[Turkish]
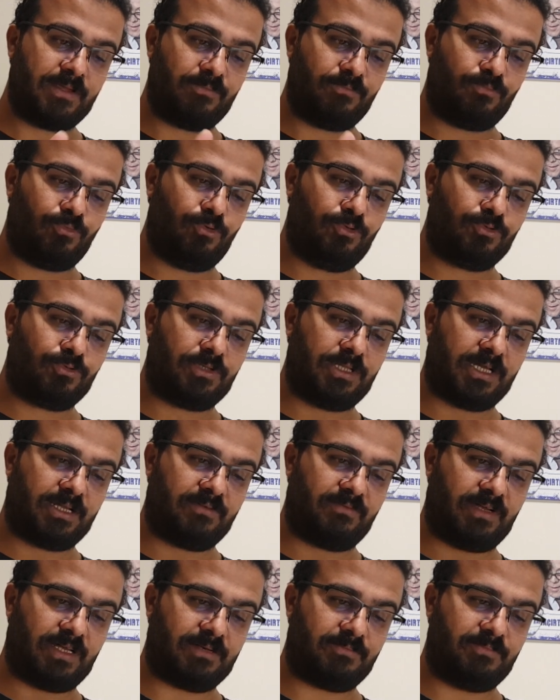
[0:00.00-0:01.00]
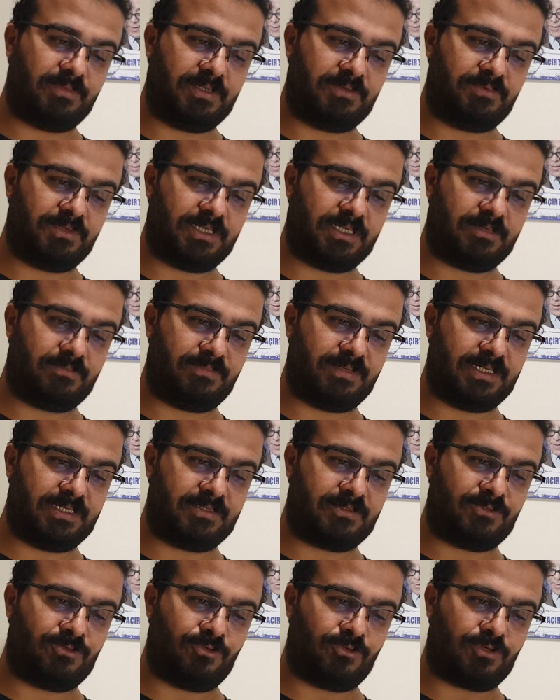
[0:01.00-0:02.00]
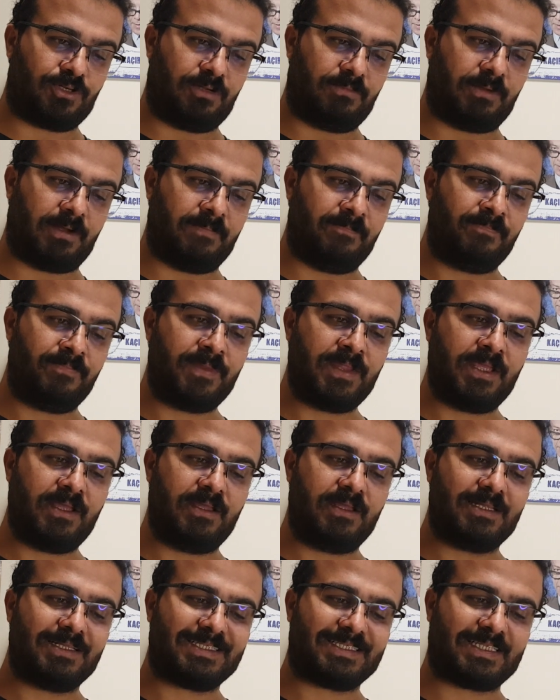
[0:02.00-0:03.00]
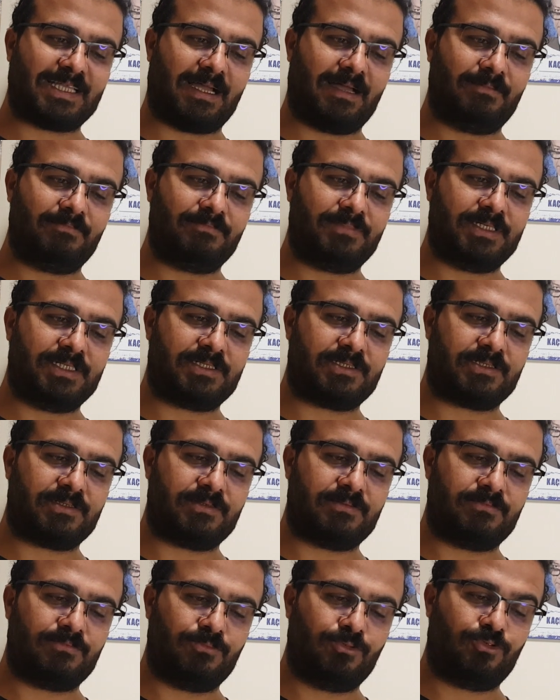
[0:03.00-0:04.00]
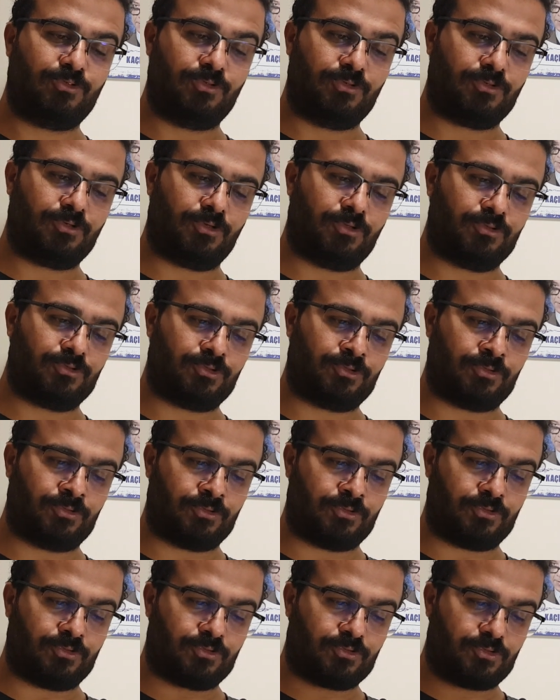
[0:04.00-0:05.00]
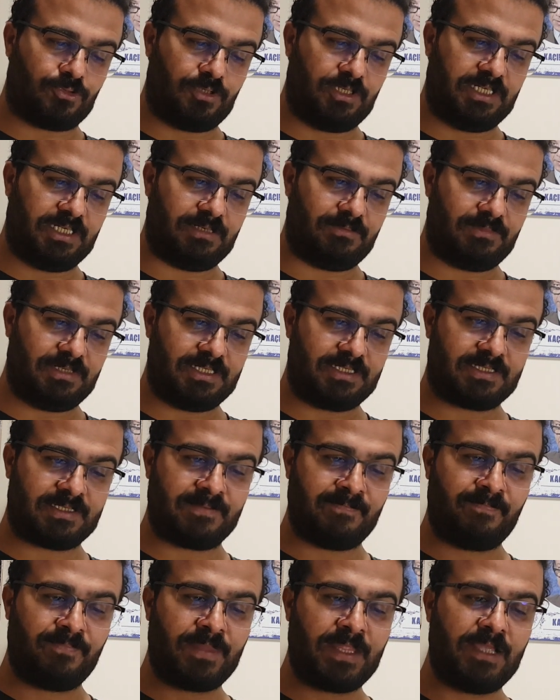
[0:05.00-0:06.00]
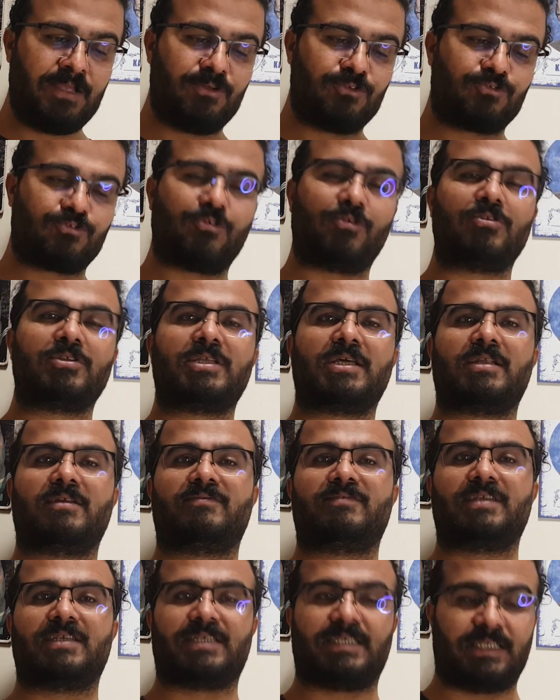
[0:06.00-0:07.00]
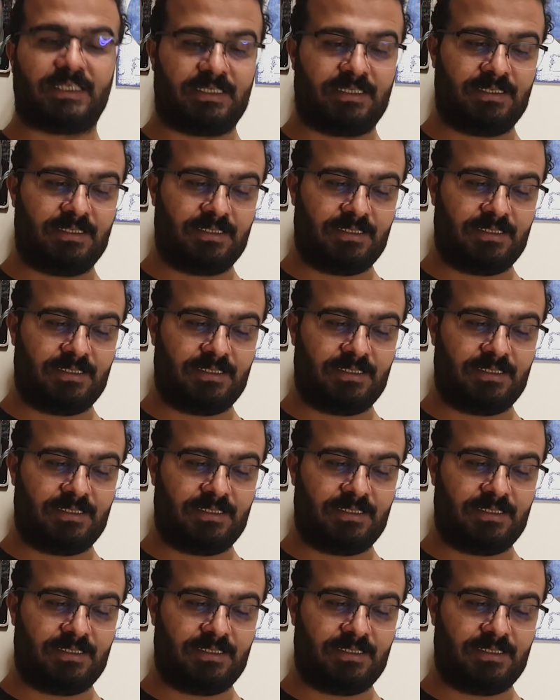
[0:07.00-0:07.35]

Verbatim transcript: Bulutlar var birbirine benziyor ama tam bir bütünlük oluşturduğunu söyleyemeyiz. Sol taraftaki